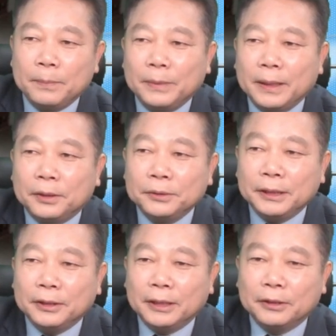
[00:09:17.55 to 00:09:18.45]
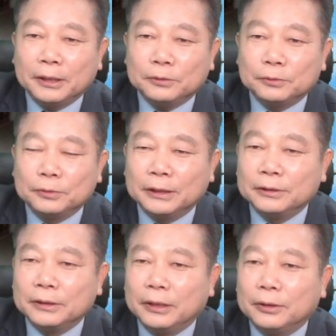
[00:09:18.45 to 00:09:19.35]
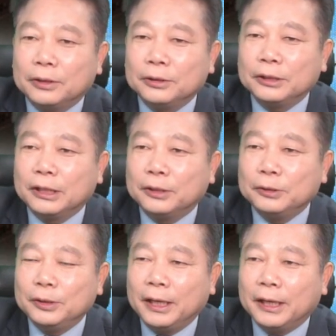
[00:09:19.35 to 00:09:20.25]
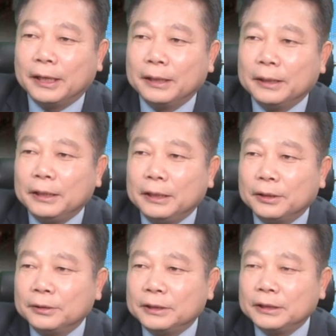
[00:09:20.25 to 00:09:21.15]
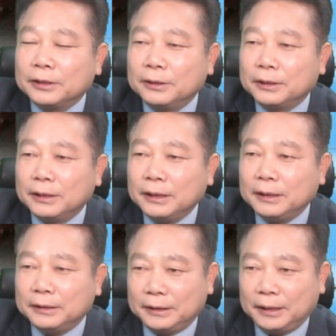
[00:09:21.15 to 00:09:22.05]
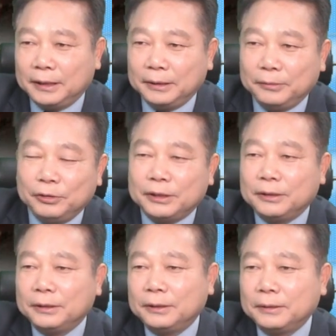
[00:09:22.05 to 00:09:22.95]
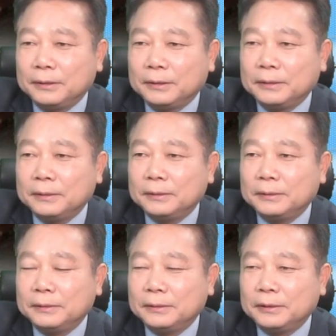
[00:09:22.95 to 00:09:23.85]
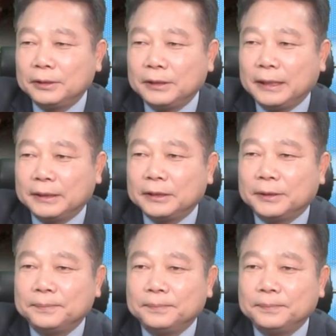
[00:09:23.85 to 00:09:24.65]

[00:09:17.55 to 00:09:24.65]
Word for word: 네, 컨테이너가 이렇게 쭉 있는데요. 컨테이너 위에 이런 시설들이 이제 위, 그, 설치를 했죠.